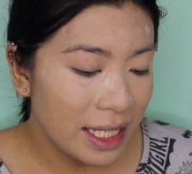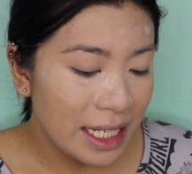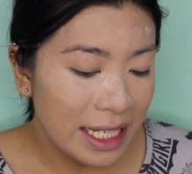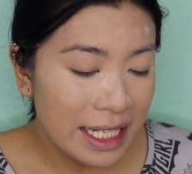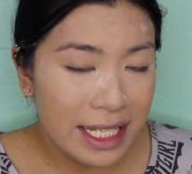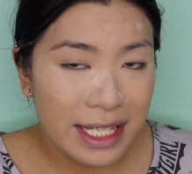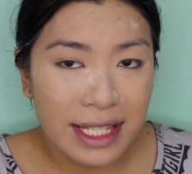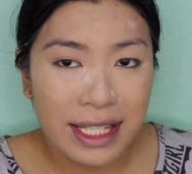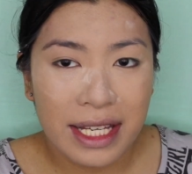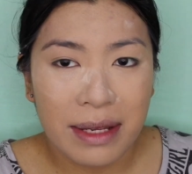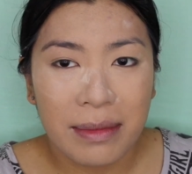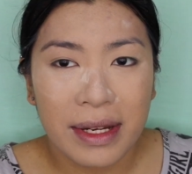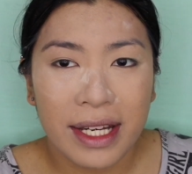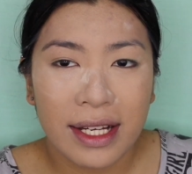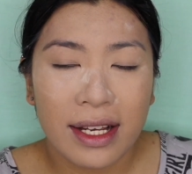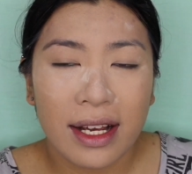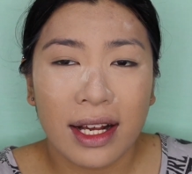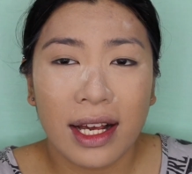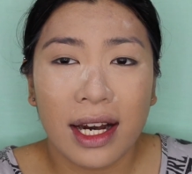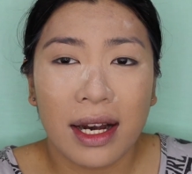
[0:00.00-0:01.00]
easy,
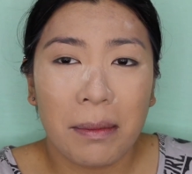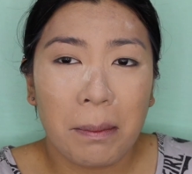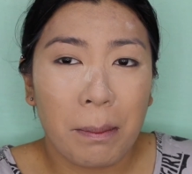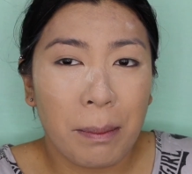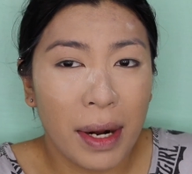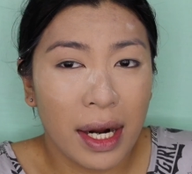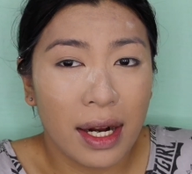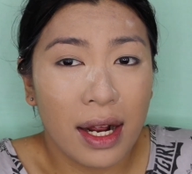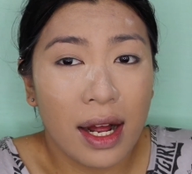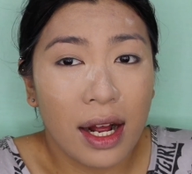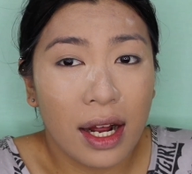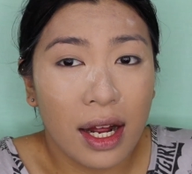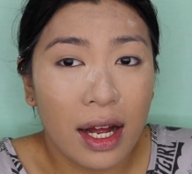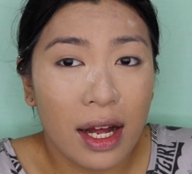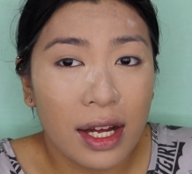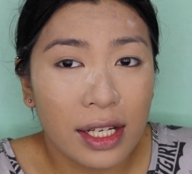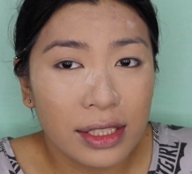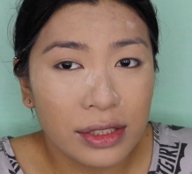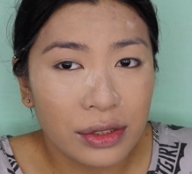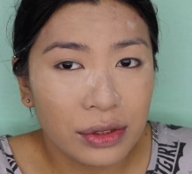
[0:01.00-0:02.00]
madi ka ganang baga
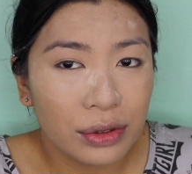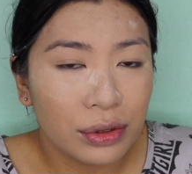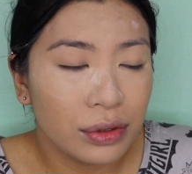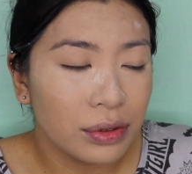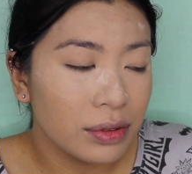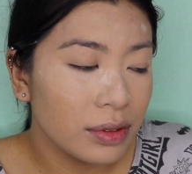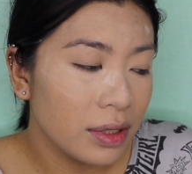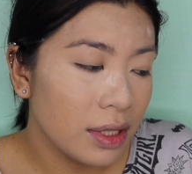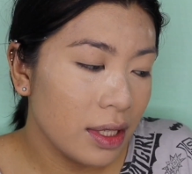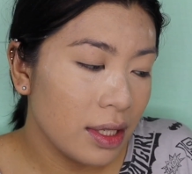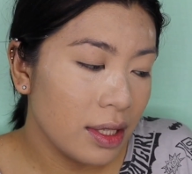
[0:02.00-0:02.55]
kaayo.